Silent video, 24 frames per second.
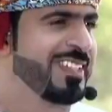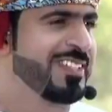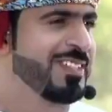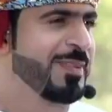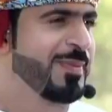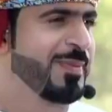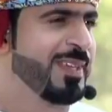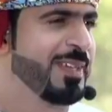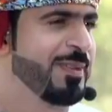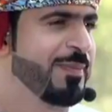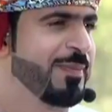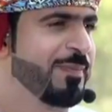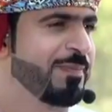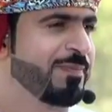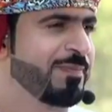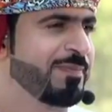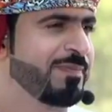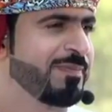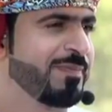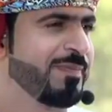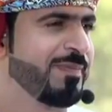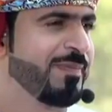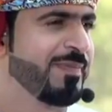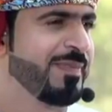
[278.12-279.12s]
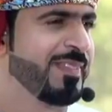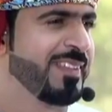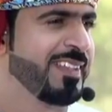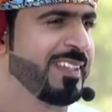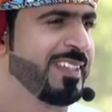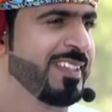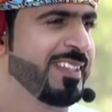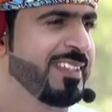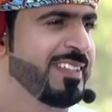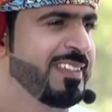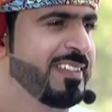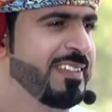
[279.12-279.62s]
عندي في
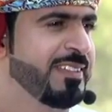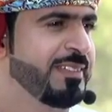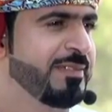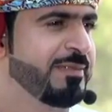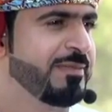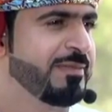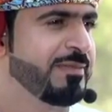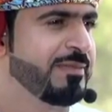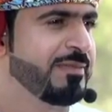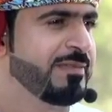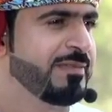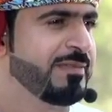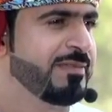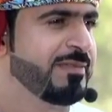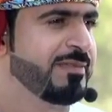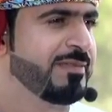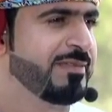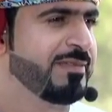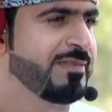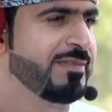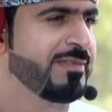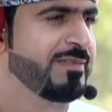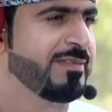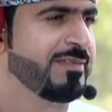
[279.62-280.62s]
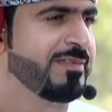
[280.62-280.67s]
بعض يعني